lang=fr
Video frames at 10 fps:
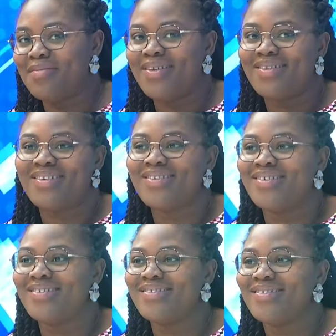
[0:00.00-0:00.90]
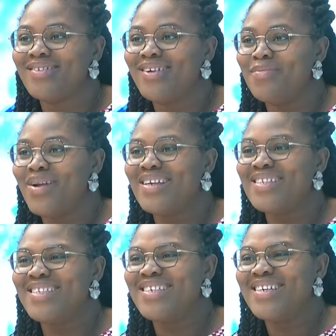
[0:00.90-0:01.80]
maintenant,
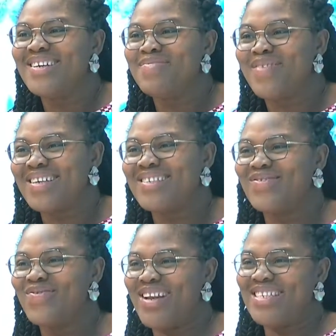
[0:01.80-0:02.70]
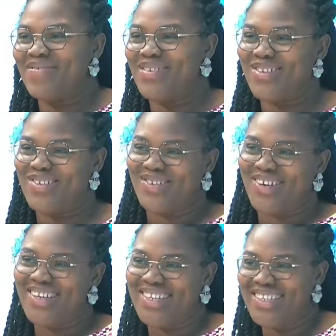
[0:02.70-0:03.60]
retour, place aux nouvelles aventures.
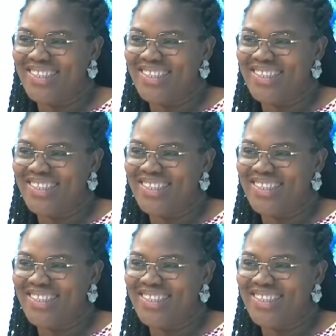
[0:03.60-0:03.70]
Retour